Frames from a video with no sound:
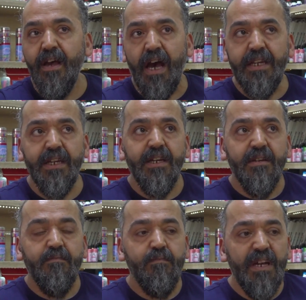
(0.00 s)
Hani
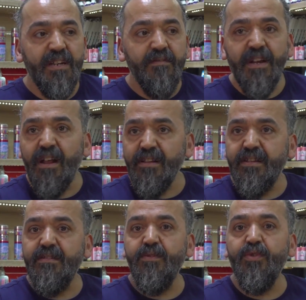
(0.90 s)
merdiven
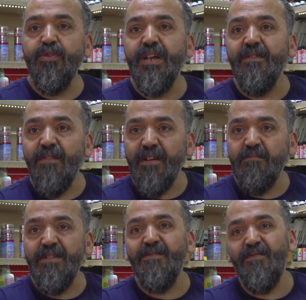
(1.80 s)
altı ürünler var
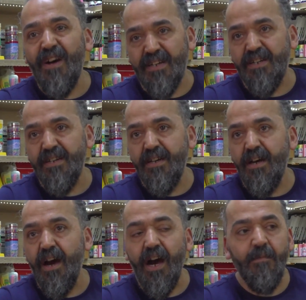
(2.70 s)
mı? Var.
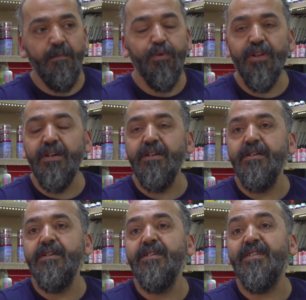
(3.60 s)
Ama bu da
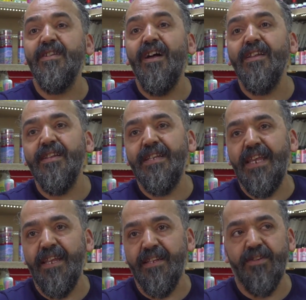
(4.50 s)
e, sağlıklı
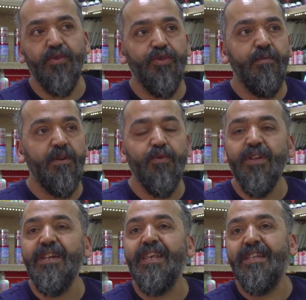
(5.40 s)
değildir. Çünkü ben
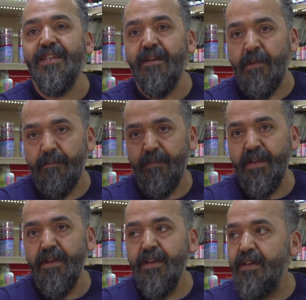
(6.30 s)
onları getiremem.
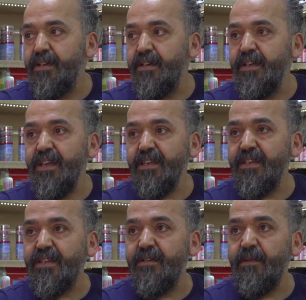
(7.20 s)
E, niye
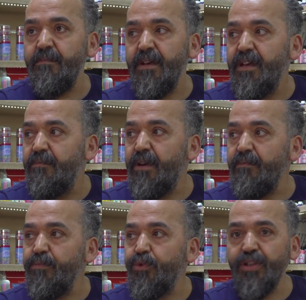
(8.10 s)
getiremem?
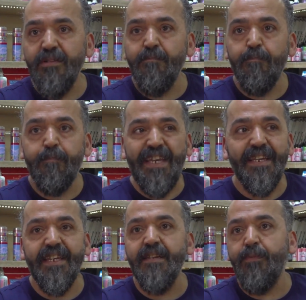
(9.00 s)
Ben burada bir
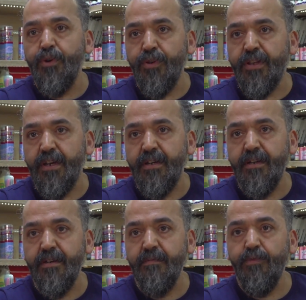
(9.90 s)
yıl boyunca
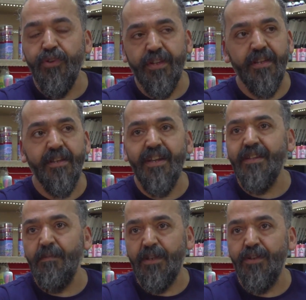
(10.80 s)
bu insanlara
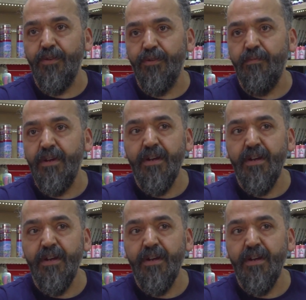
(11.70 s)
hizmet ediyorum.